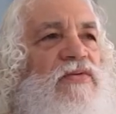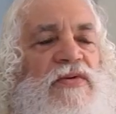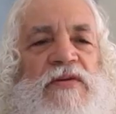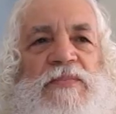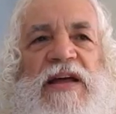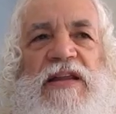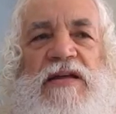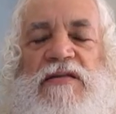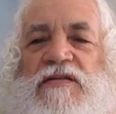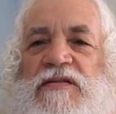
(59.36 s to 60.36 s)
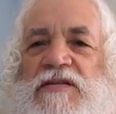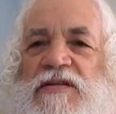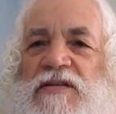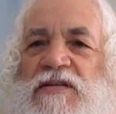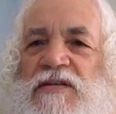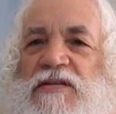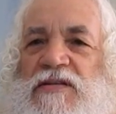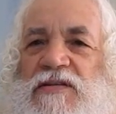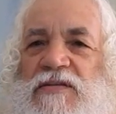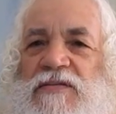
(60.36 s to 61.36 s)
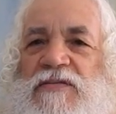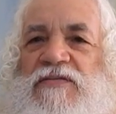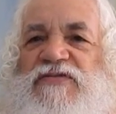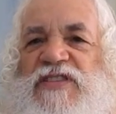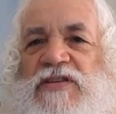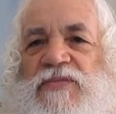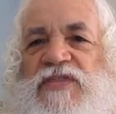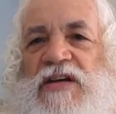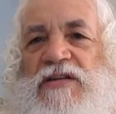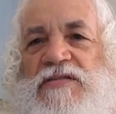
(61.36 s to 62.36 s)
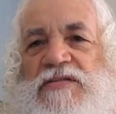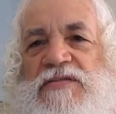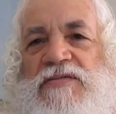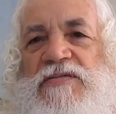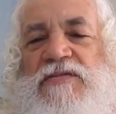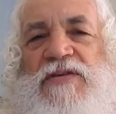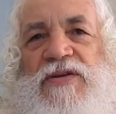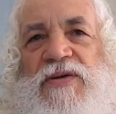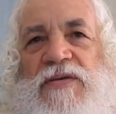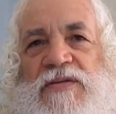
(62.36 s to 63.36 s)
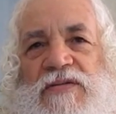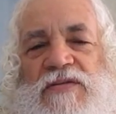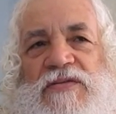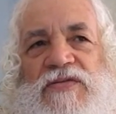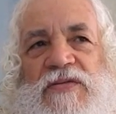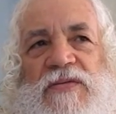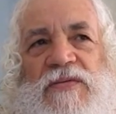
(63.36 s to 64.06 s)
de notre planète. On vit comme ça, on récolte ce que